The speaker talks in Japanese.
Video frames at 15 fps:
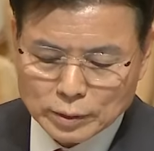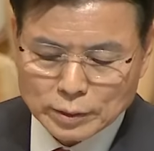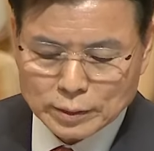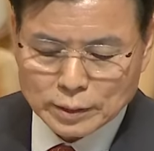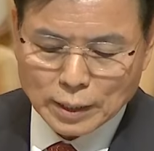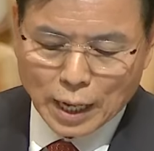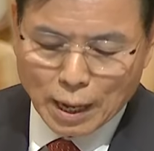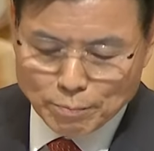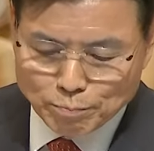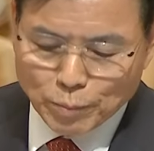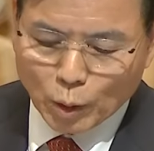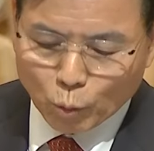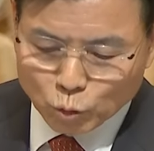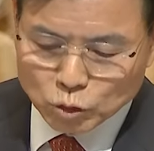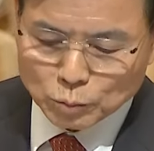幸
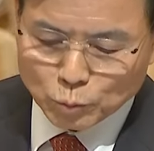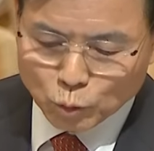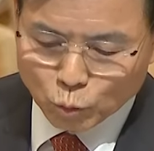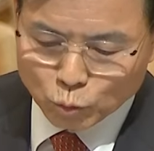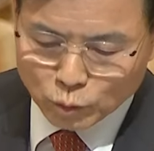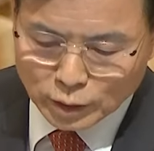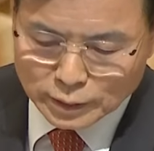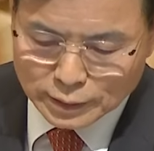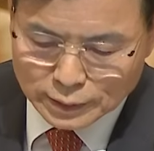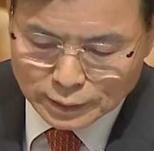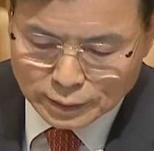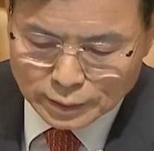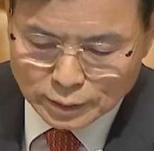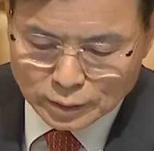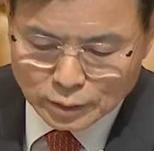せの実を刈り
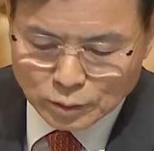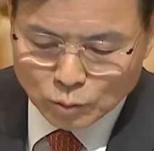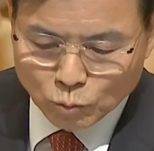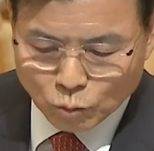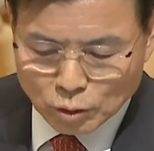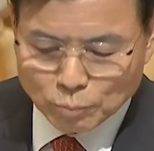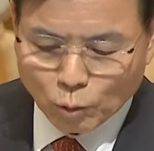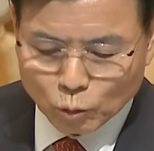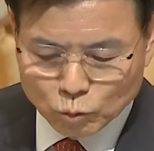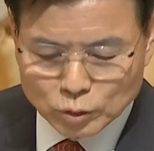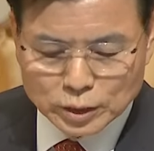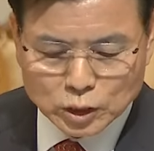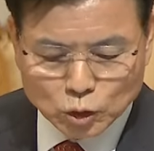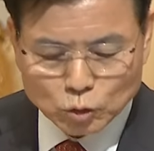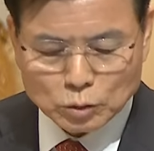取り
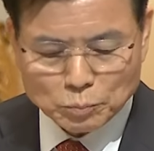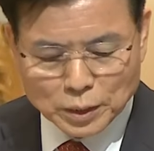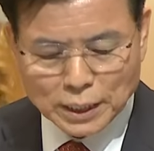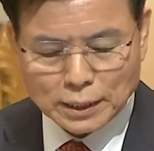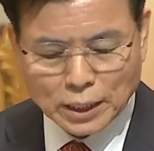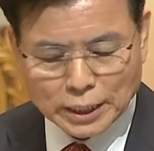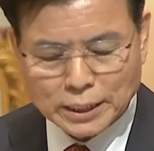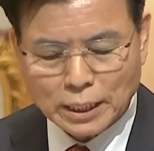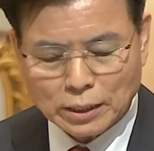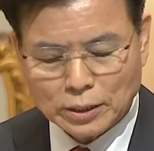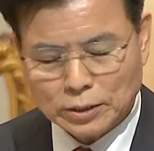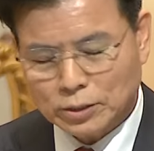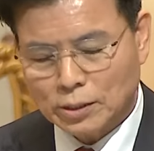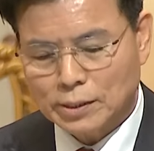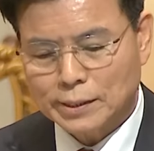満面の
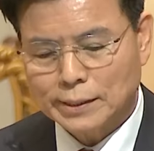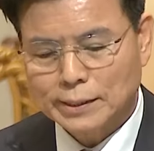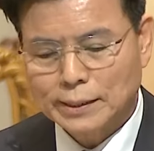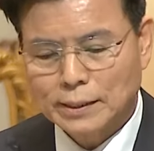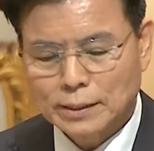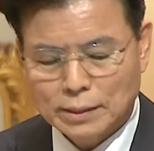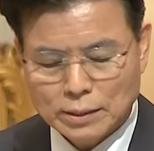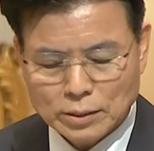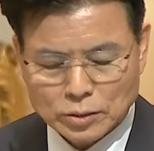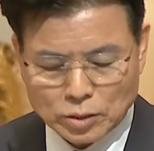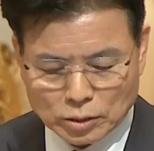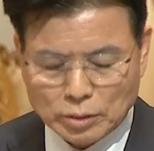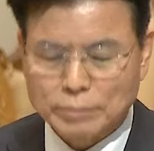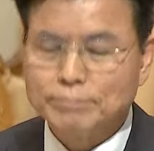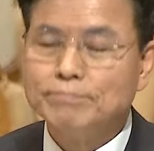笑みを浮かべる
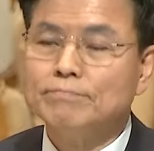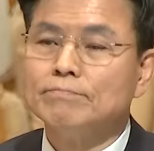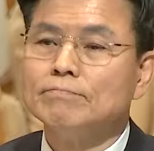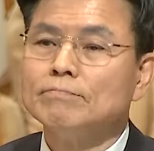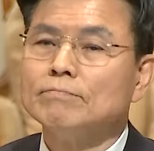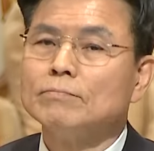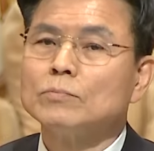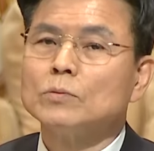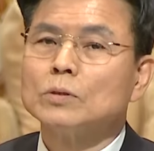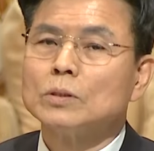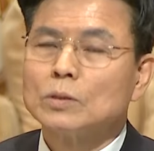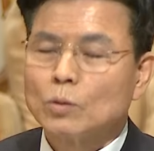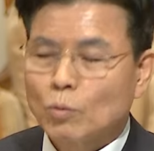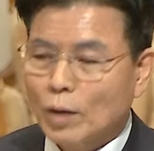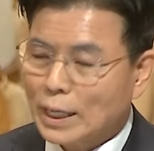シックの皆さんに
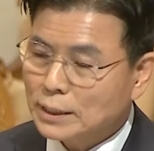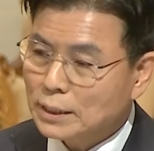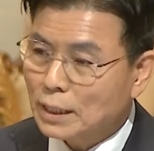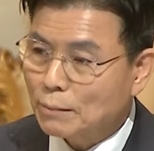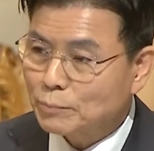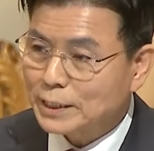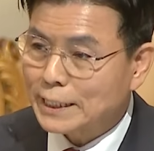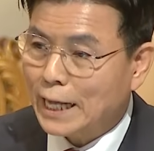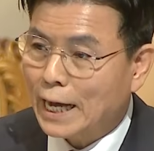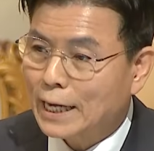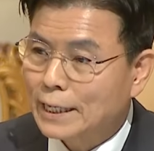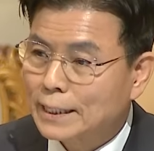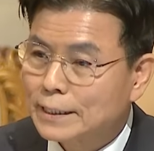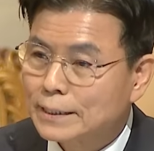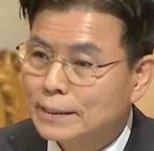なると
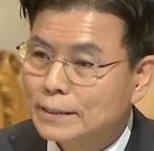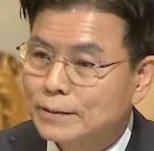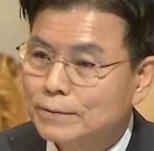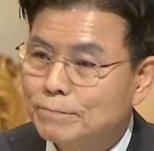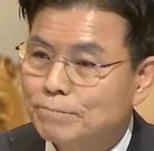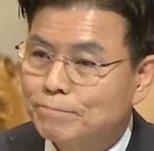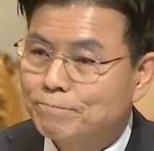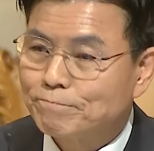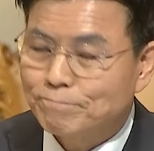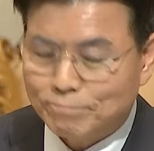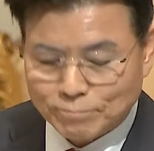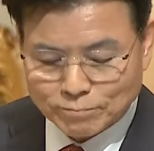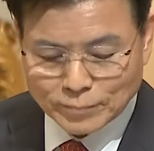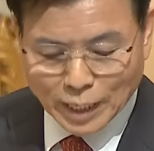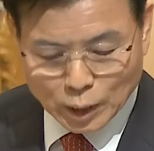私は確信して
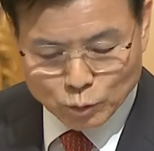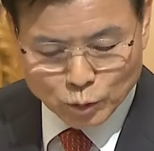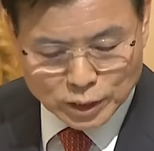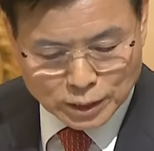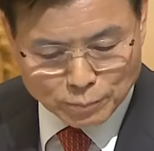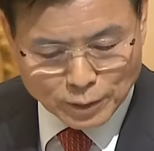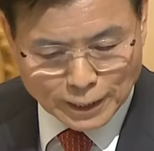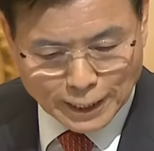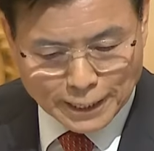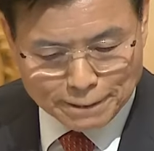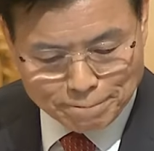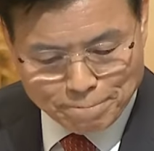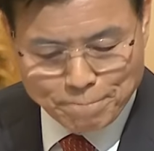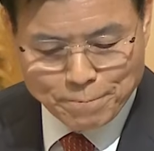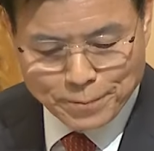います。
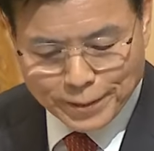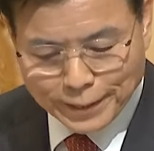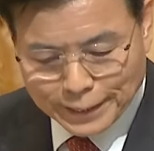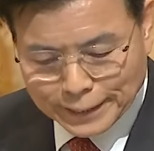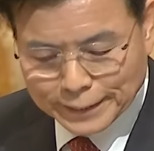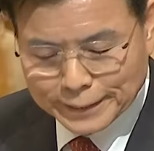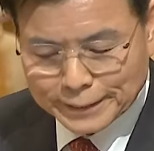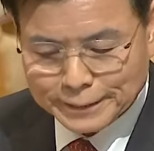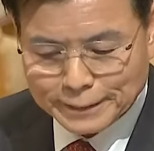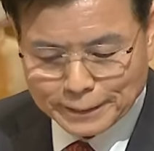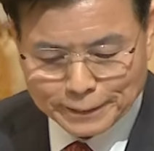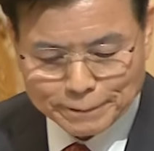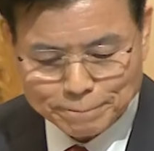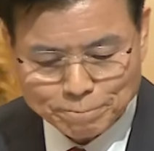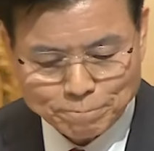アジュです
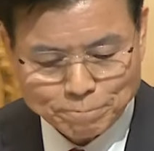か